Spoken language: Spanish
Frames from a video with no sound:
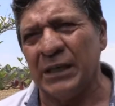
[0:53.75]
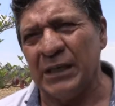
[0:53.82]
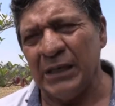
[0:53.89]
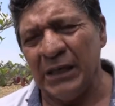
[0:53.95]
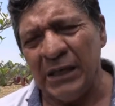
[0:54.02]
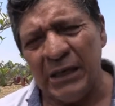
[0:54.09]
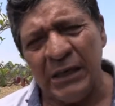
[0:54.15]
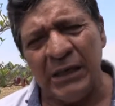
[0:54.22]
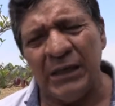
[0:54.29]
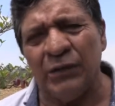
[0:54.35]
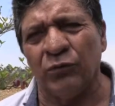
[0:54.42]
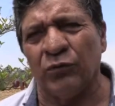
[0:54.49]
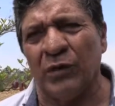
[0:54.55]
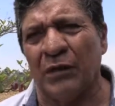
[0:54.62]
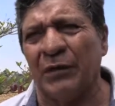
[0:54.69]
y
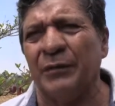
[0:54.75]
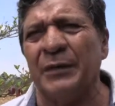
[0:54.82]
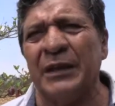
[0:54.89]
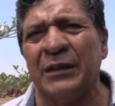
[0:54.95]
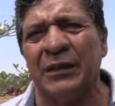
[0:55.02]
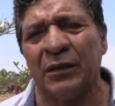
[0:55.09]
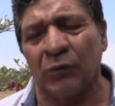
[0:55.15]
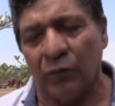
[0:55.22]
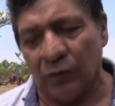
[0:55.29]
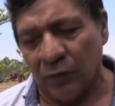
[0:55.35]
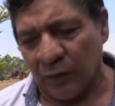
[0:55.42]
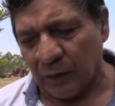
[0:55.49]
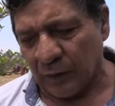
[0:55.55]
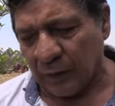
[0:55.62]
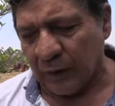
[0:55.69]
indudablemente con
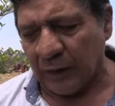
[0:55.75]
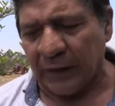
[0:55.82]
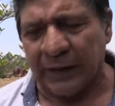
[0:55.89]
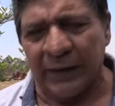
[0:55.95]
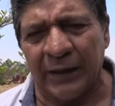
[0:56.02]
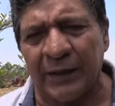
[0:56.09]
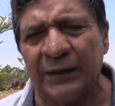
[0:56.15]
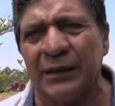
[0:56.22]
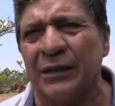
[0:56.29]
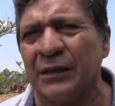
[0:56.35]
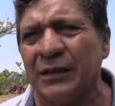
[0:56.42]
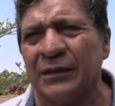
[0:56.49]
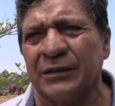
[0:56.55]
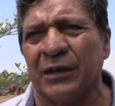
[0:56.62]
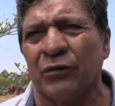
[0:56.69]
el gerente de
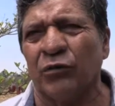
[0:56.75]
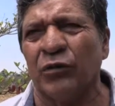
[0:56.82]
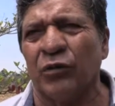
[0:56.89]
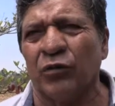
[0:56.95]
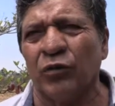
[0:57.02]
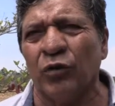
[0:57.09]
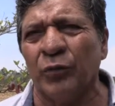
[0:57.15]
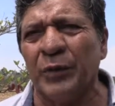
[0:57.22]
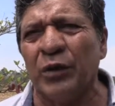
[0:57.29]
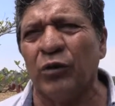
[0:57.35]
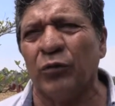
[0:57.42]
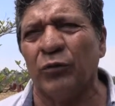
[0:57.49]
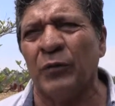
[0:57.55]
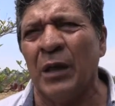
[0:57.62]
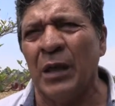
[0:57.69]
desarrollo económico